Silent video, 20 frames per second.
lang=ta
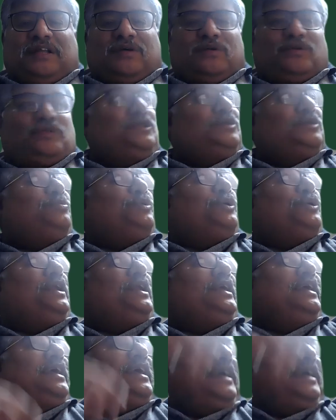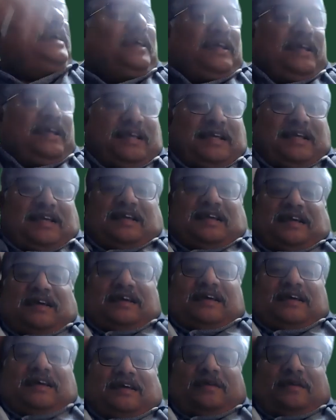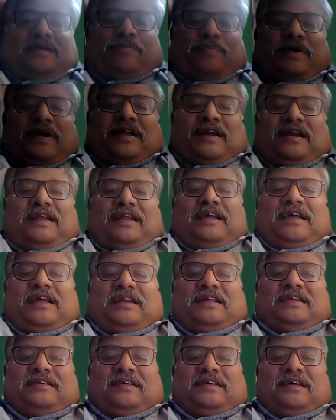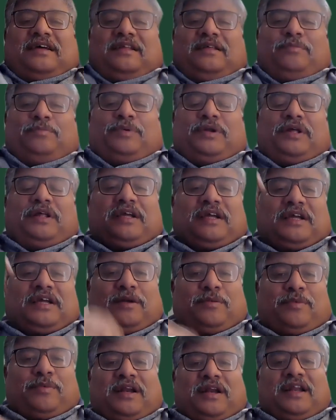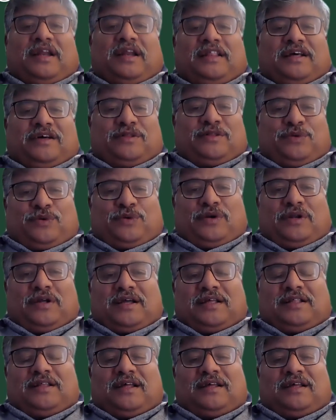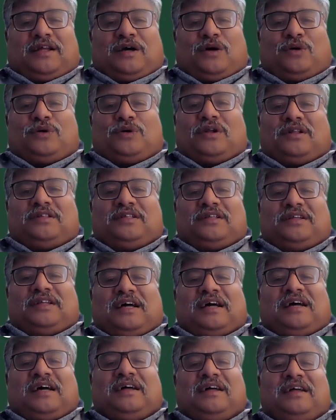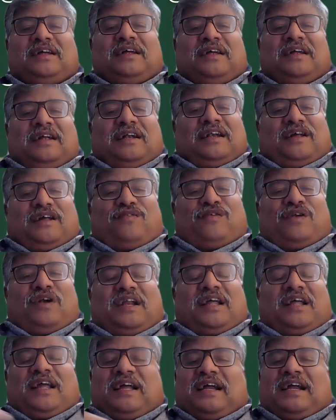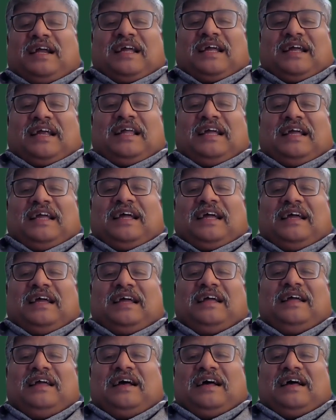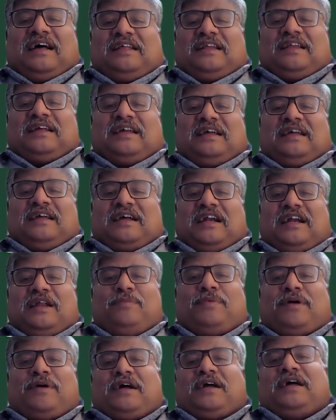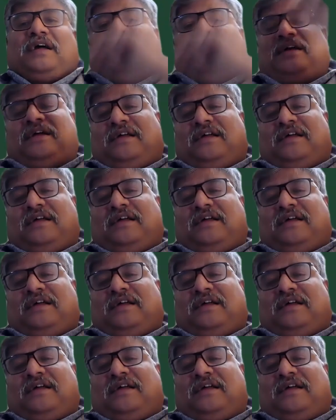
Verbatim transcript: எனக்கு கொஞ்சம் புரியலையே பேரில் என்ன சார் இப்படி இருக்குது அப்படின்லாம் ஏதாவது உங்களுக்கு அதில் டவுட் இருந்ததுன்னா டெஃபினட்டாக எங்கிட்ட கேளுங்க அதற்கு கண்டிப்பாக